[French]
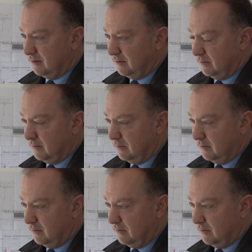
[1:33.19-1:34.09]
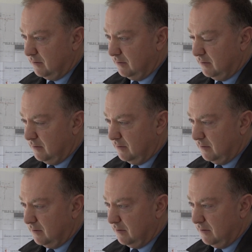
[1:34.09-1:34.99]
à d'autres projets qui peuvent avoir
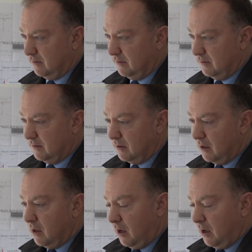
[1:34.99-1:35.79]
lieu ici ou là